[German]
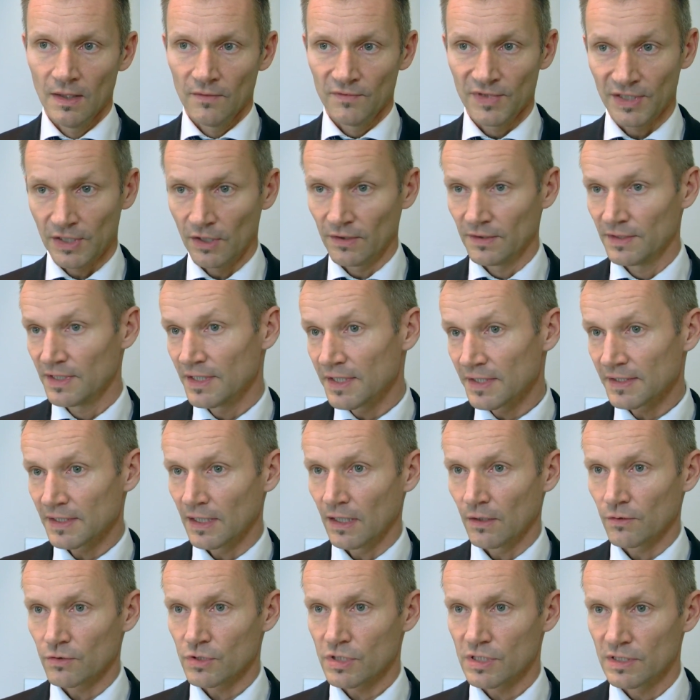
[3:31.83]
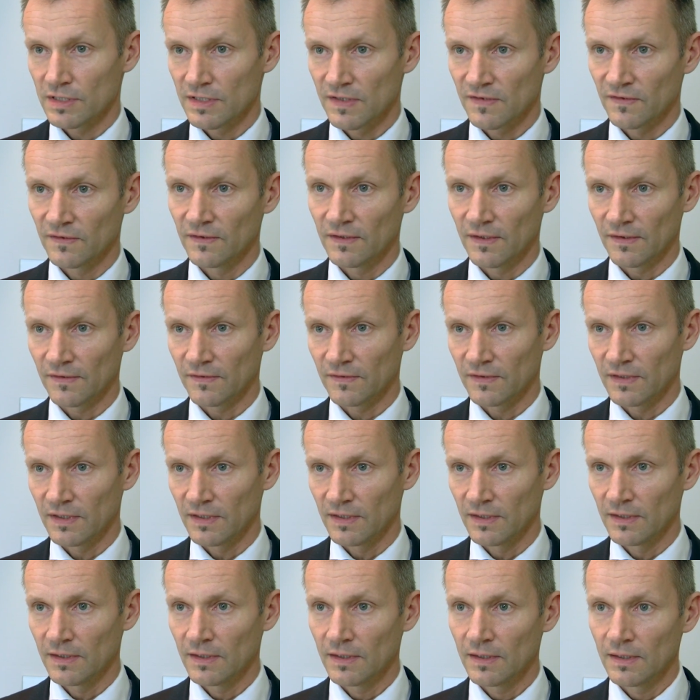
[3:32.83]
Wir können nicht ausschließen, dass
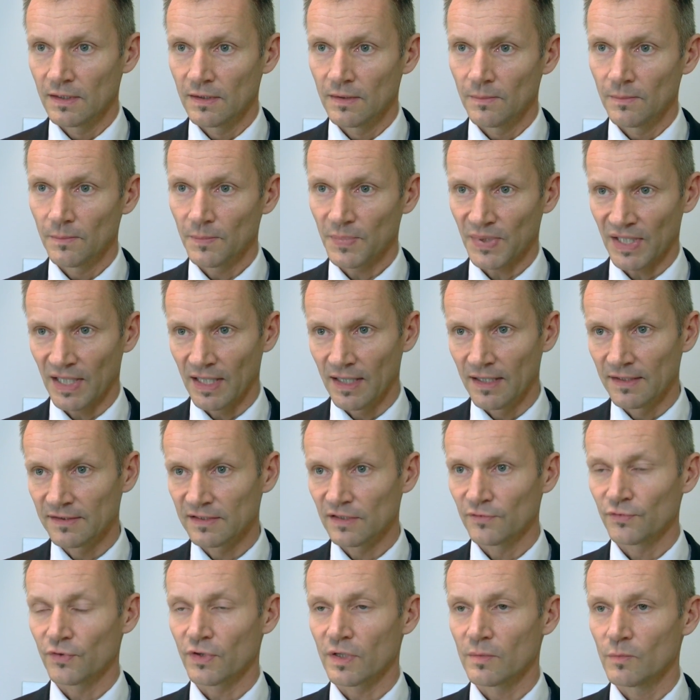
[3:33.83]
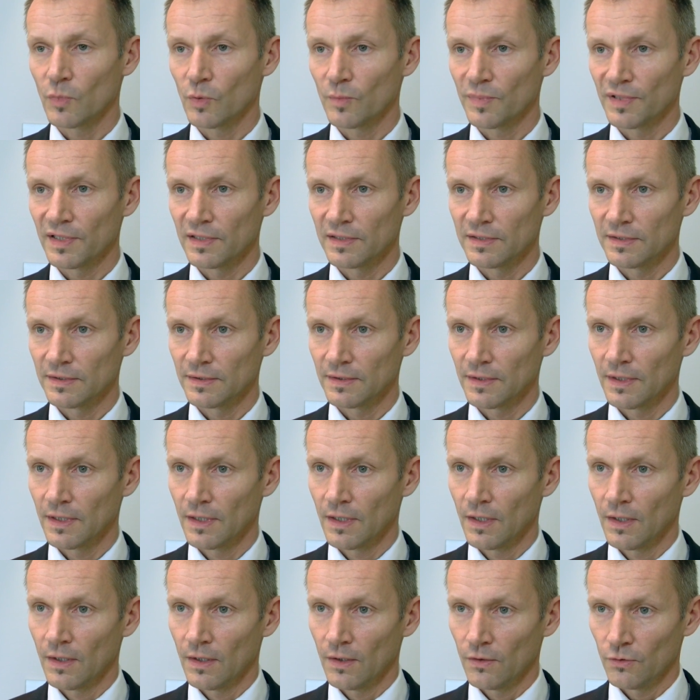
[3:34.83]
die Preise für Immobilien
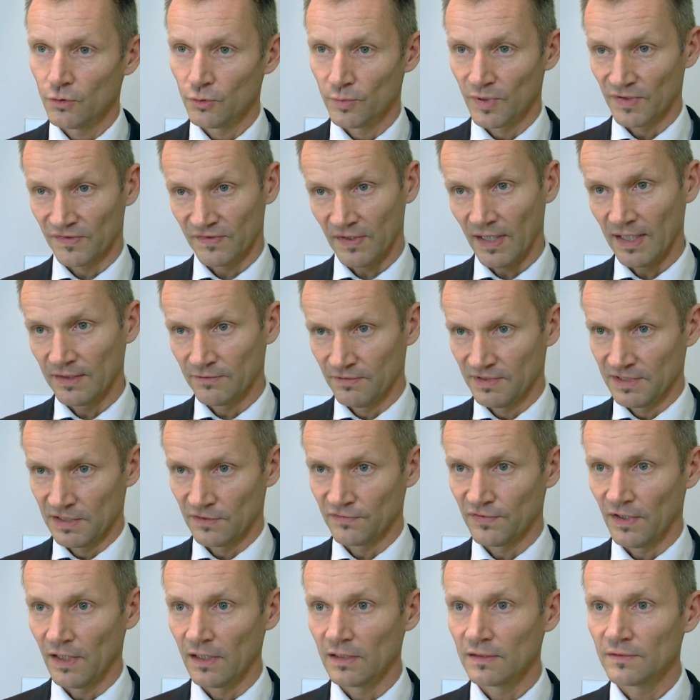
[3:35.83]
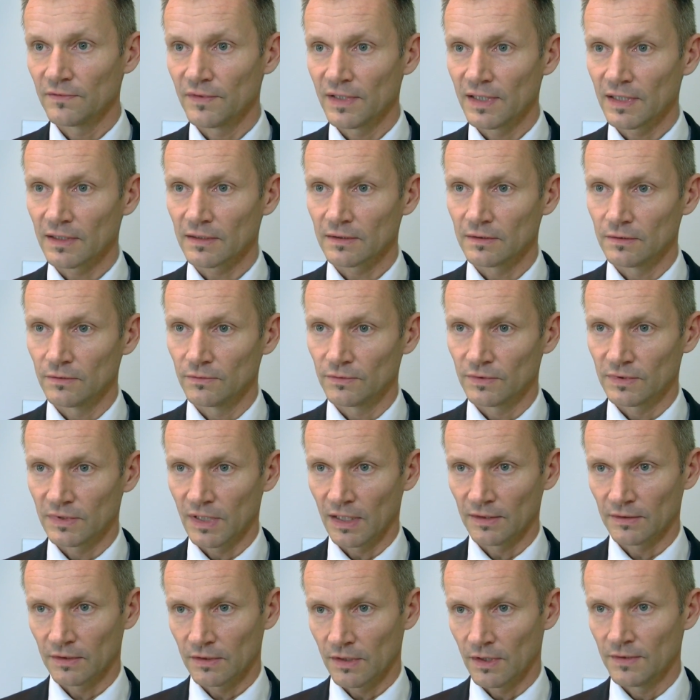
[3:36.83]
über Zeit wieder fallen werden. Und
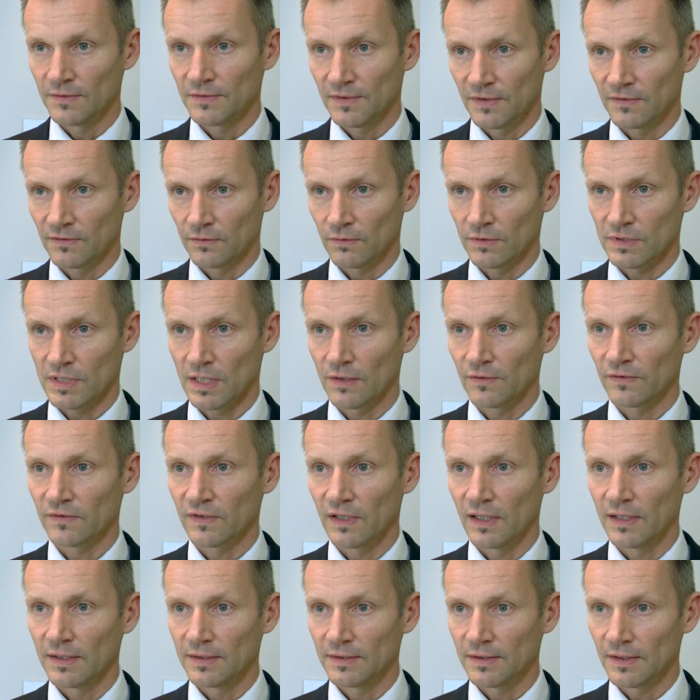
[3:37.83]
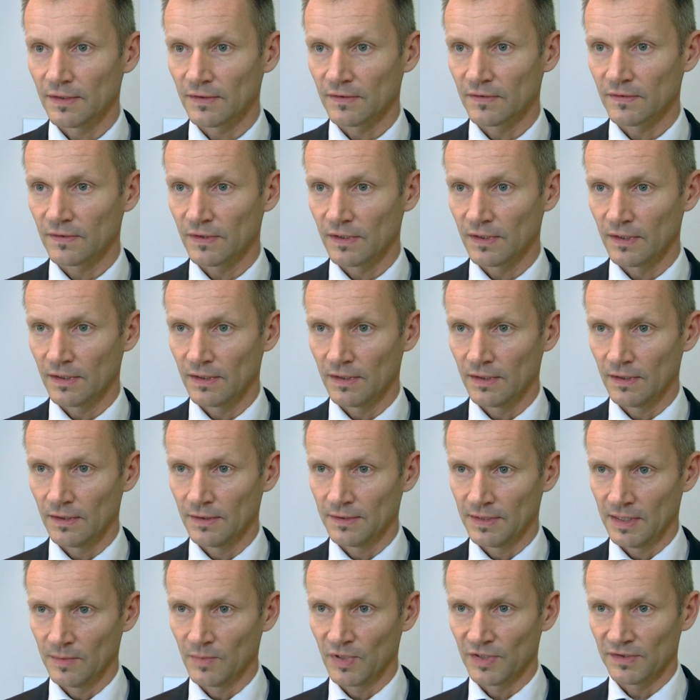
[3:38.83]
dann könnte es durchaus sein, dass
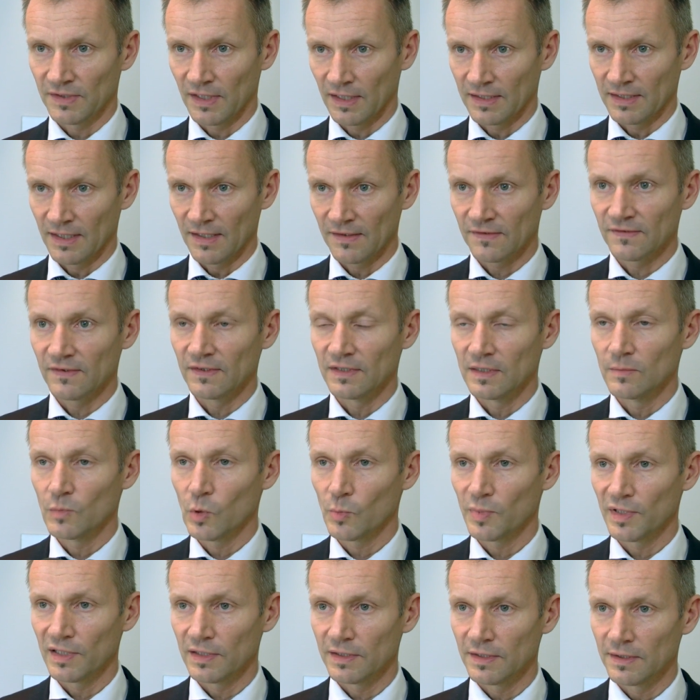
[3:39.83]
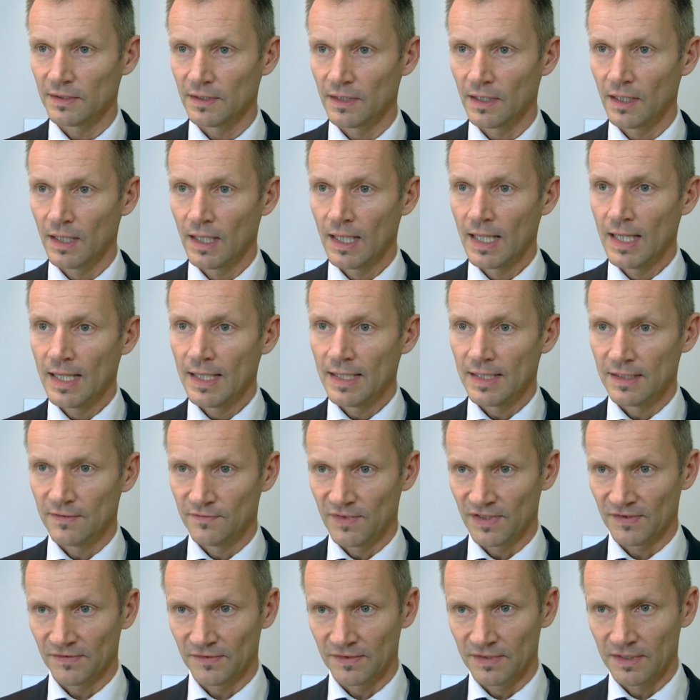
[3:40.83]
äh, jemand, der jetzt in Immobilien
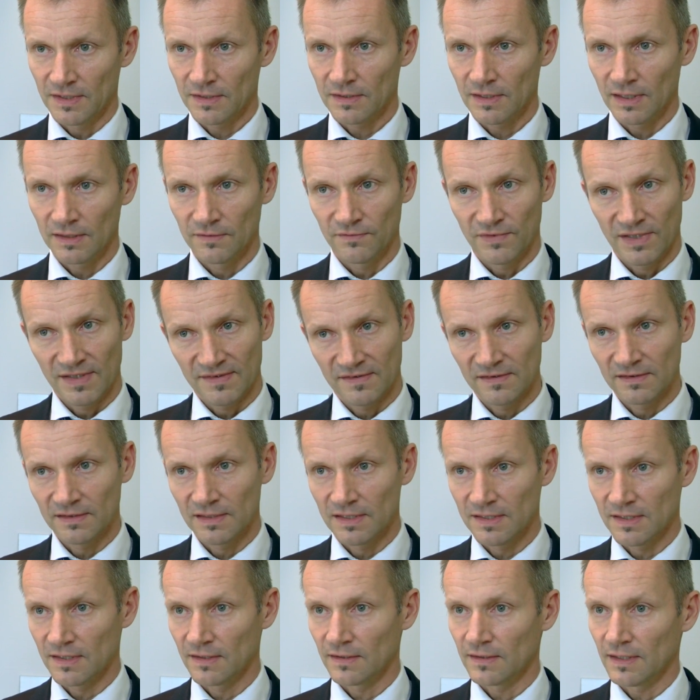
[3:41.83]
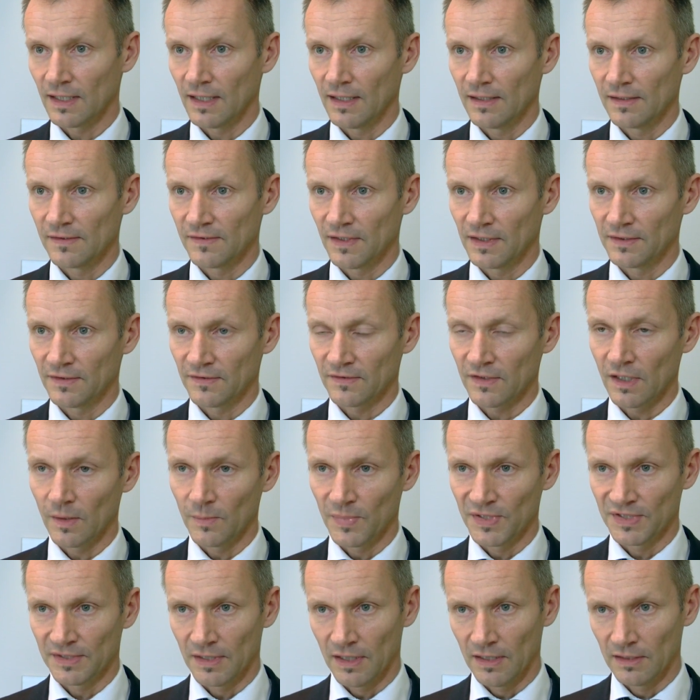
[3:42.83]
investiert, einen wesentlichen Teil seines
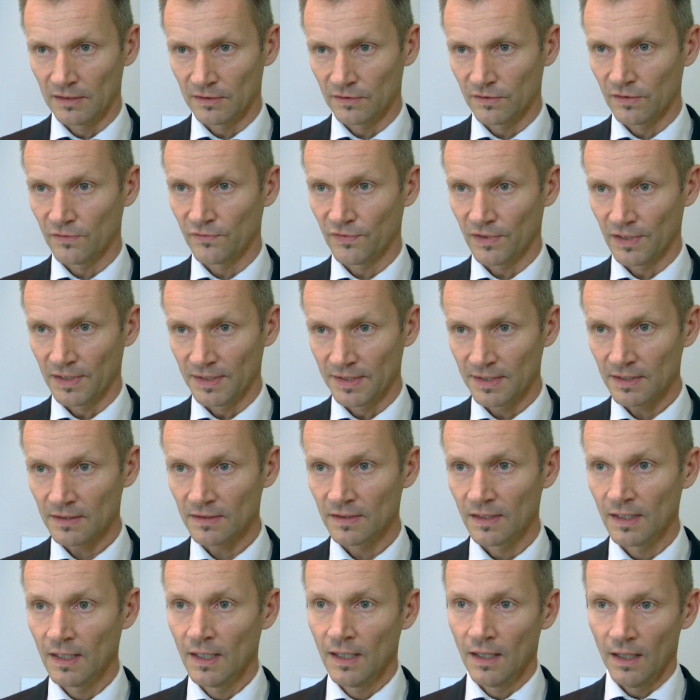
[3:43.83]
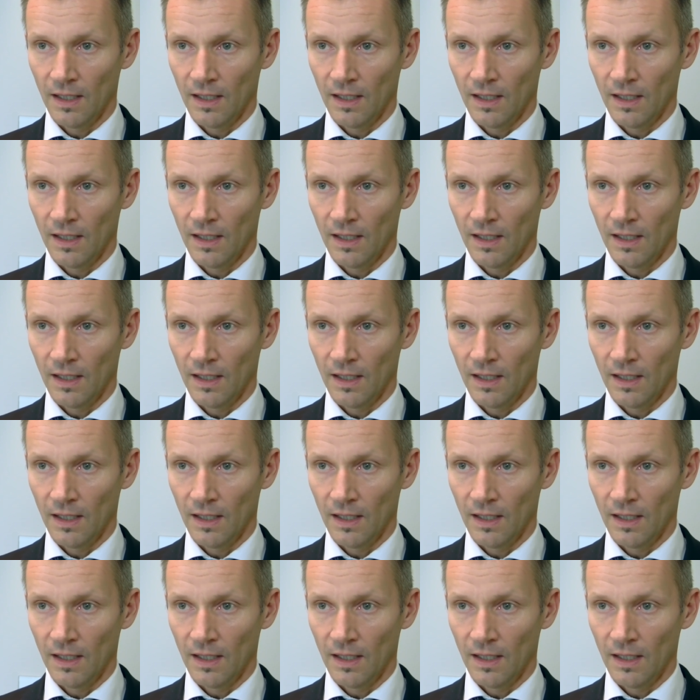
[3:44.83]
Kapitals verliert.